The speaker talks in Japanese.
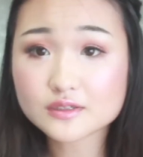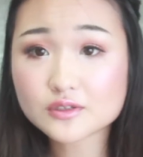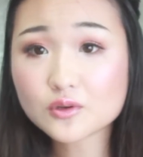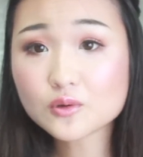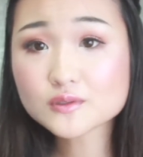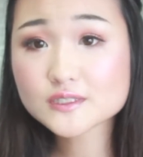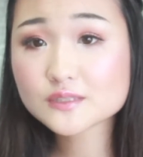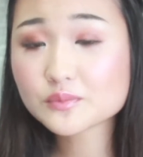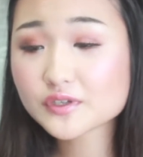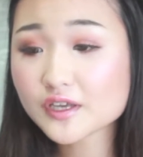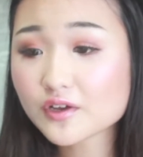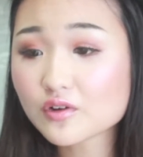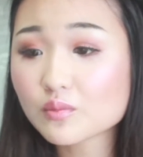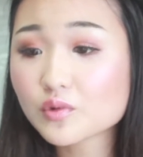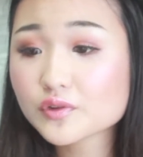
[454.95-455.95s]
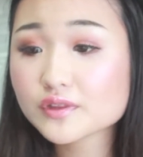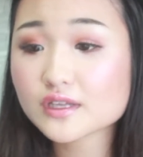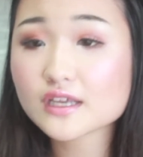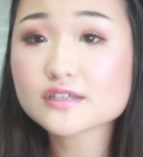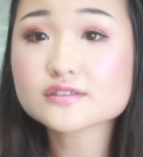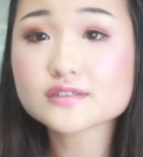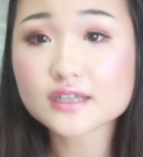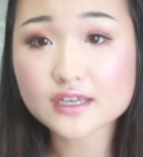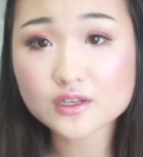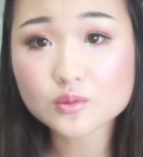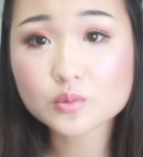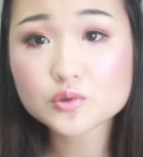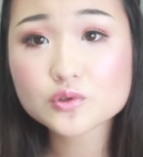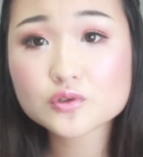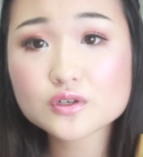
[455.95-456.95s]
香水も結構持っているんだけど
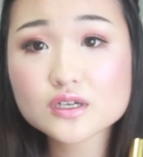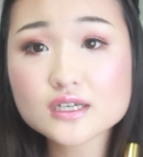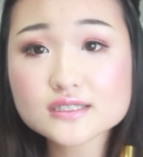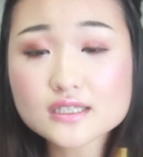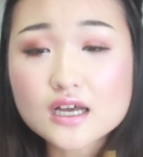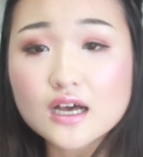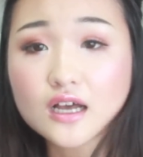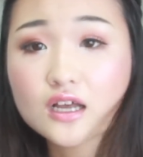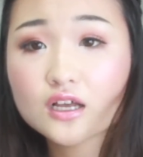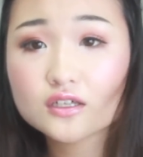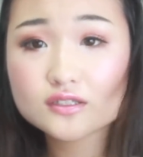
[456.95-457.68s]
ボトルがさ